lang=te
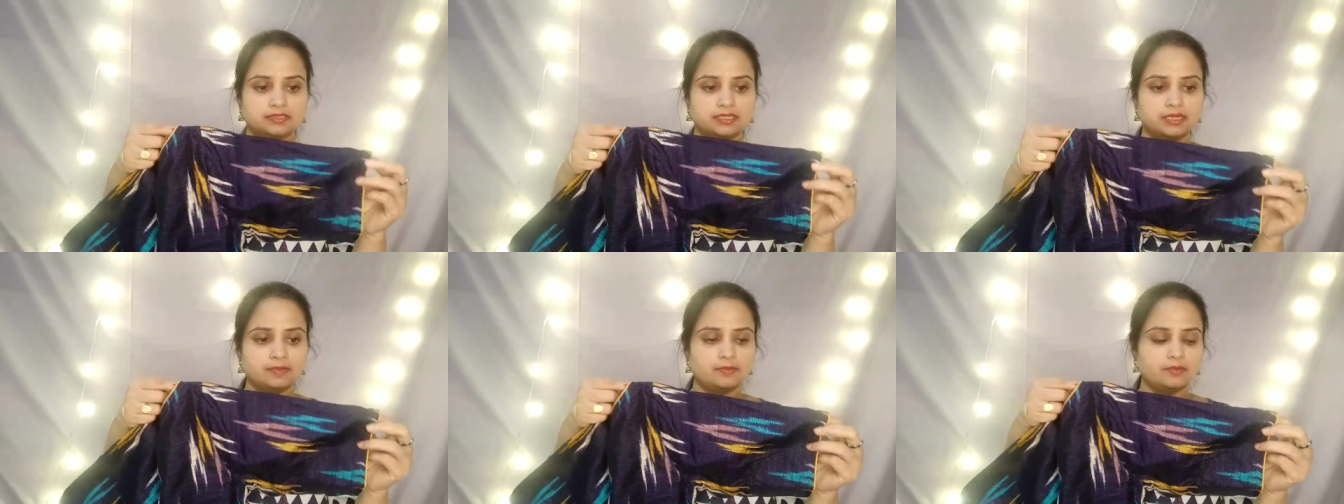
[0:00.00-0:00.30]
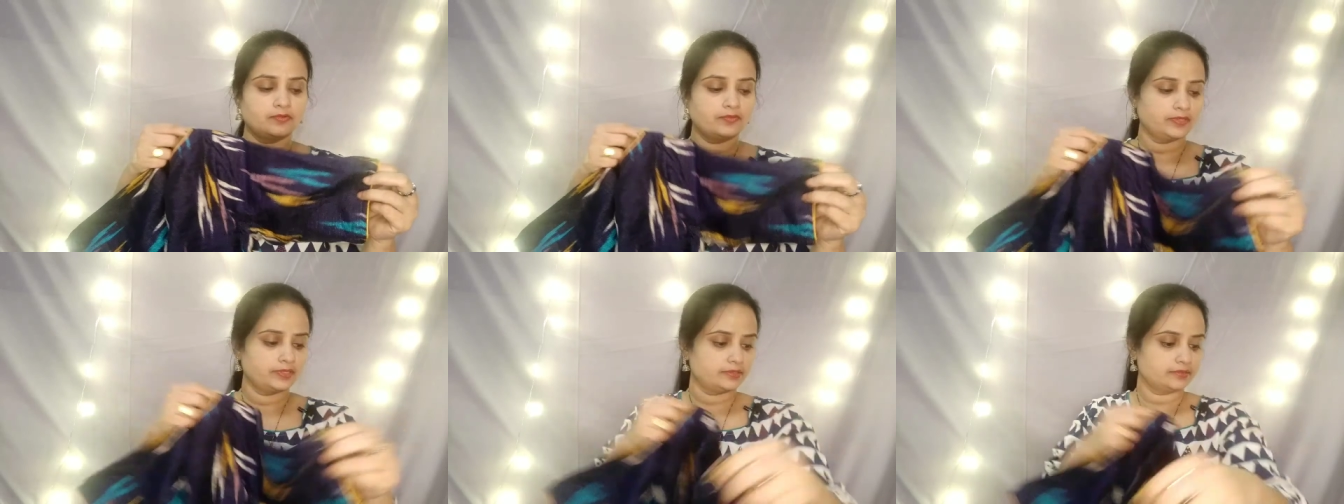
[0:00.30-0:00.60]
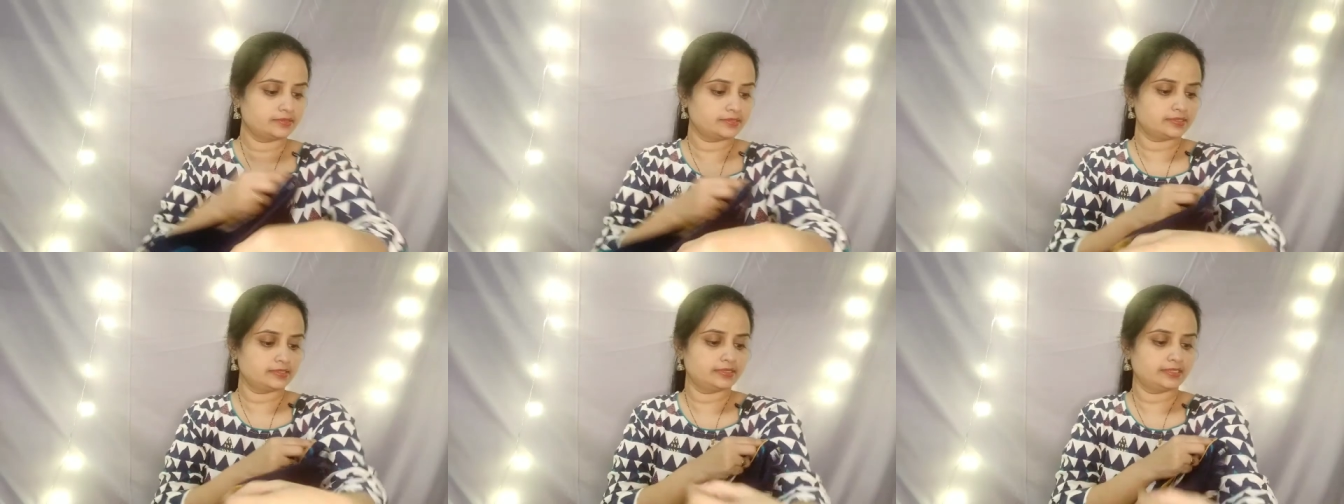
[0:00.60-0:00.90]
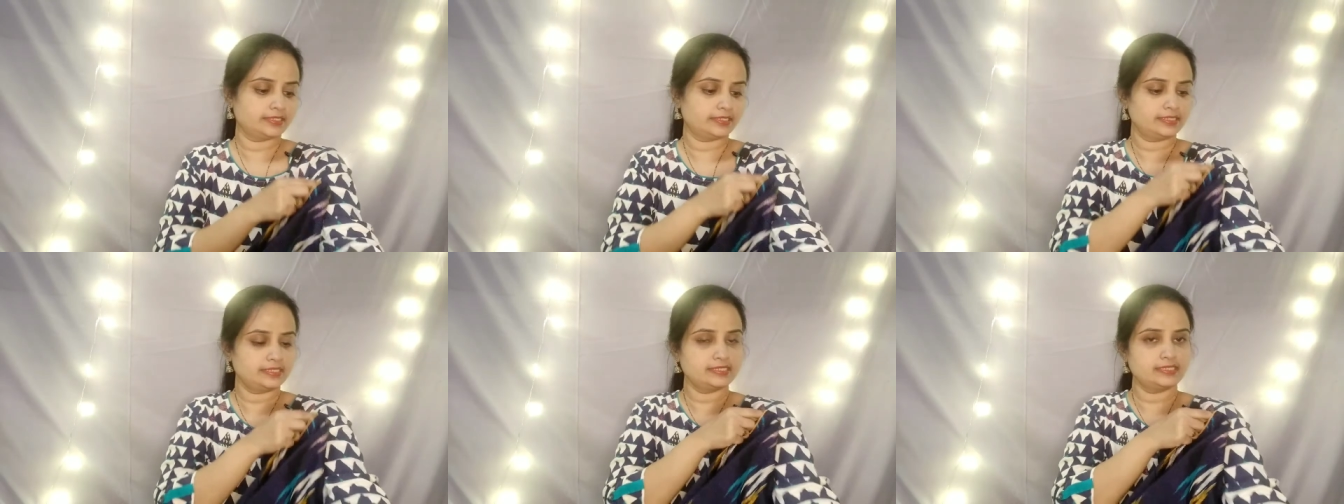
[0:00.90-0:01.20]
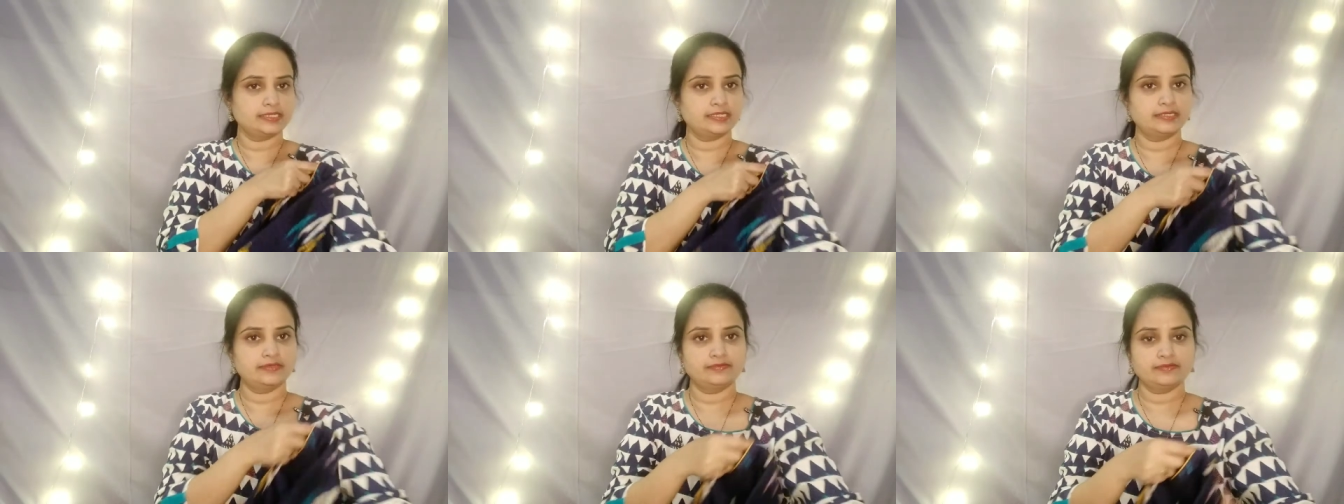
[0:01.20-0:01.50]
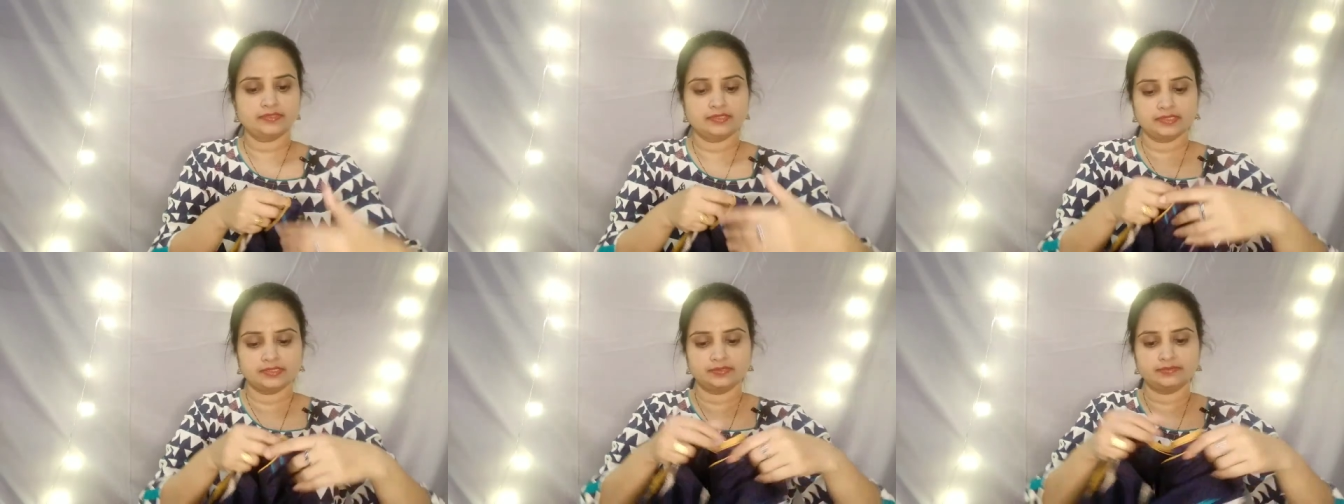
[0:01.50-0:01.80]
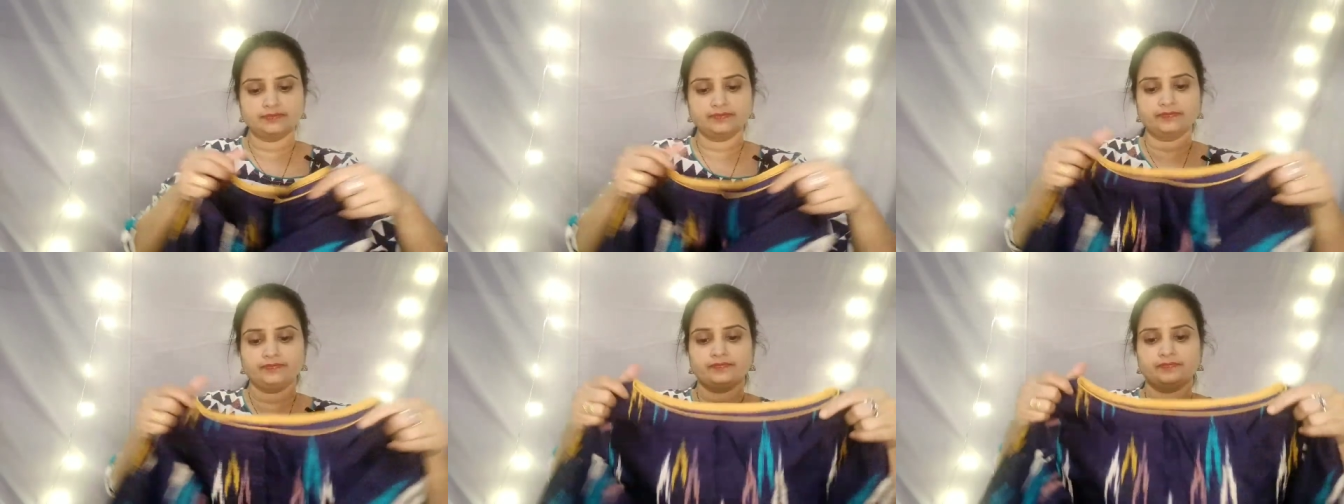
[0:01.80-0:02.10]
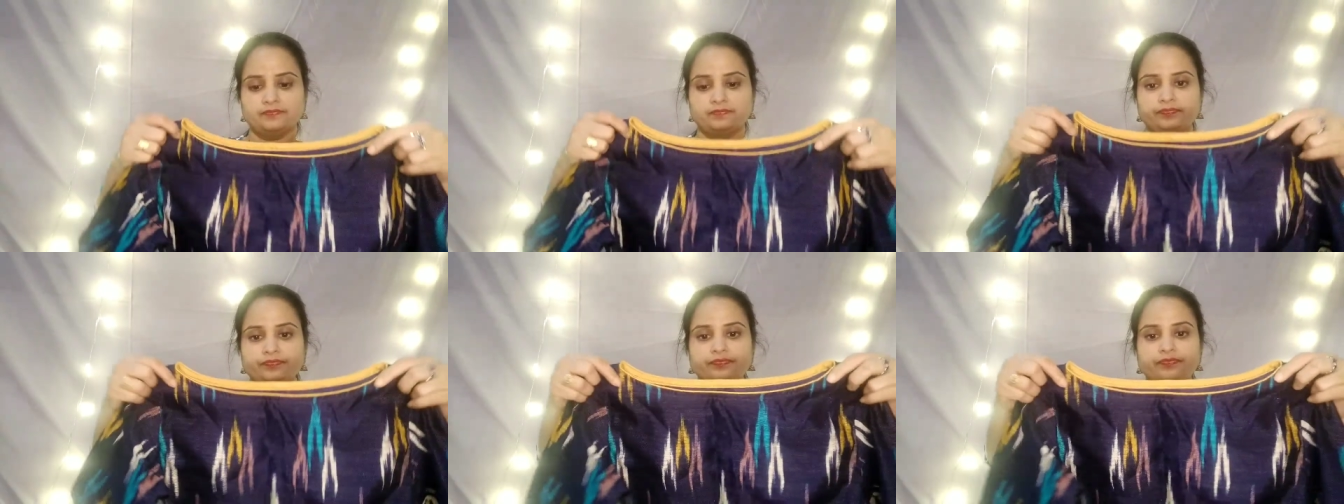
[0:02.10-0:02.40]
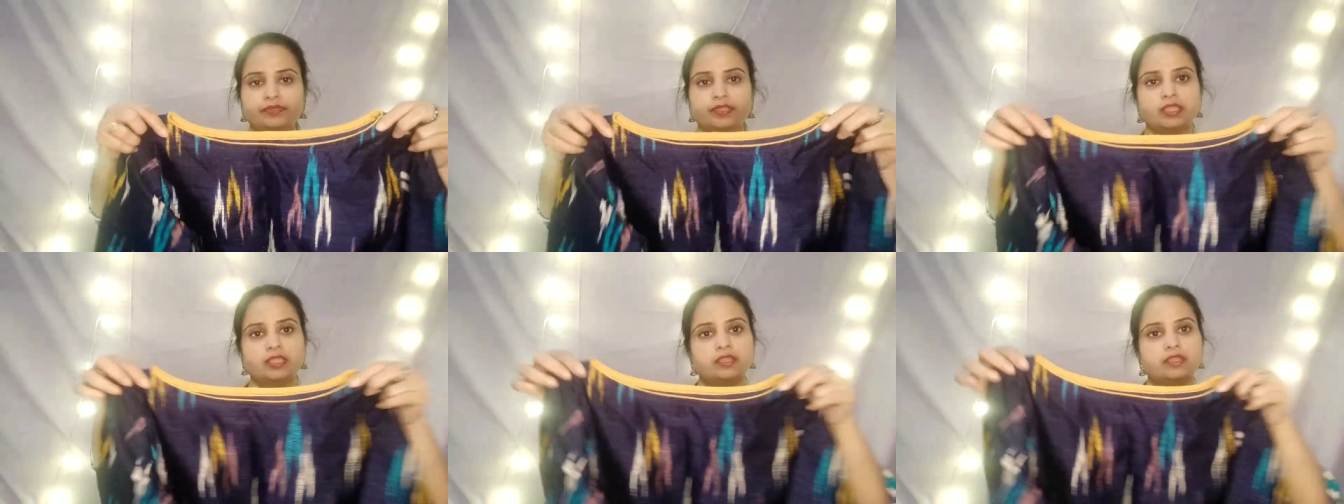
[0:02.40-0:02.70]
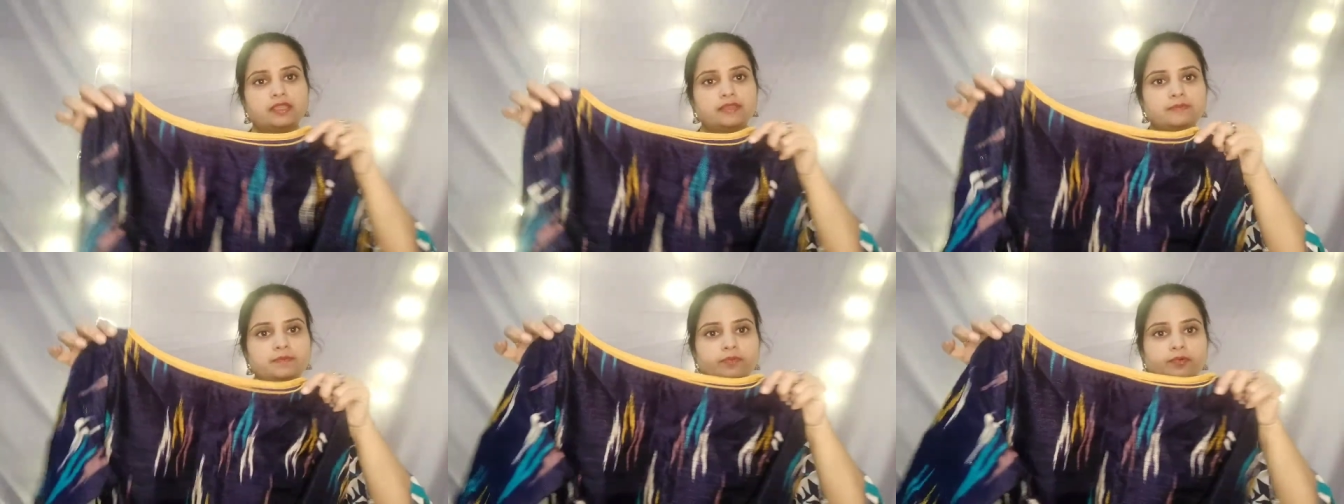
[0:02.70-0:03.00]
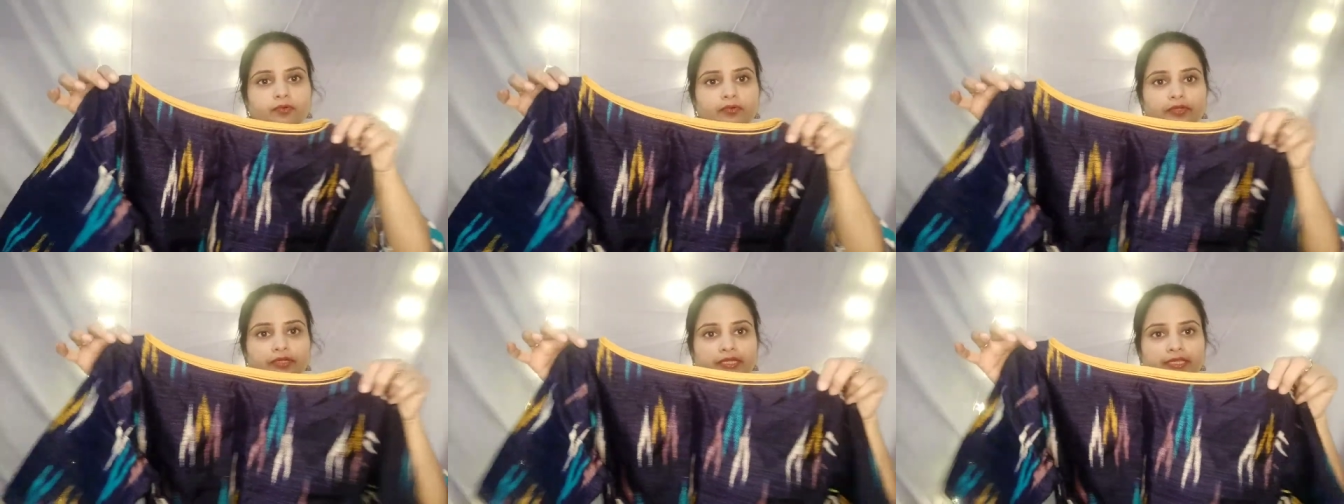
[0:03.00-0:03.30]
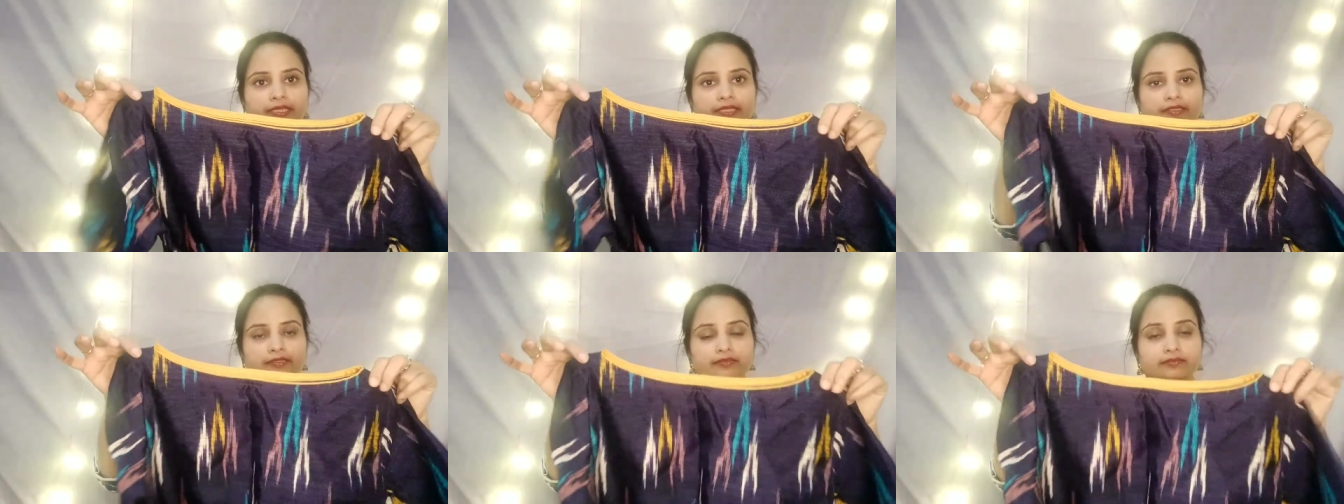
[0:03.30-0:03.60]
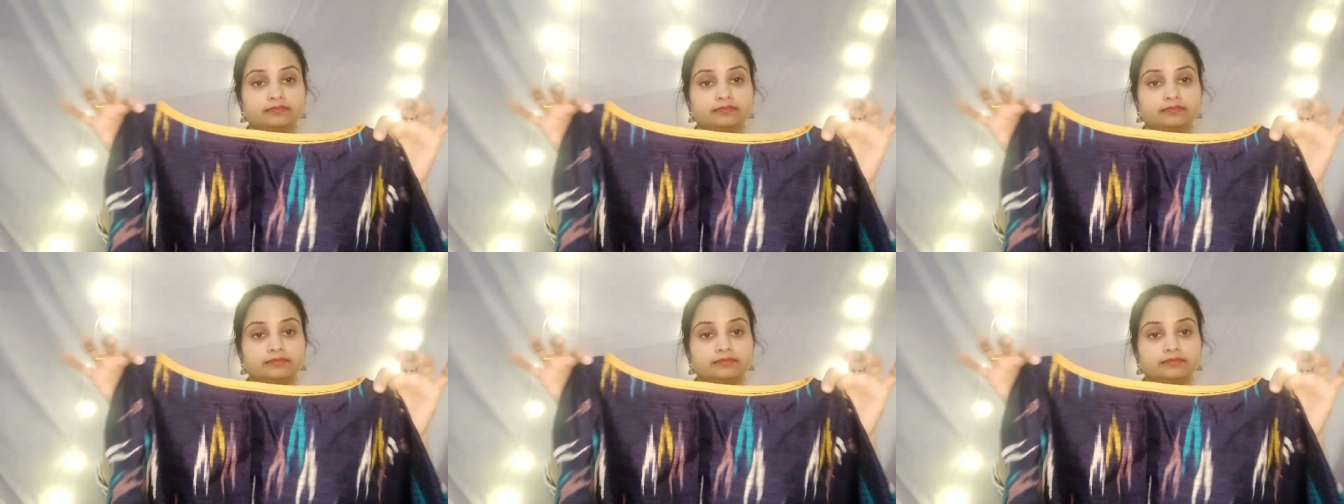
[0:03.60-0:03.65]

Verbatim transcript: ఎల్బో వర్క్ వస్తుందండి స్లీవ్స్ అండ్ బోట్ నెక్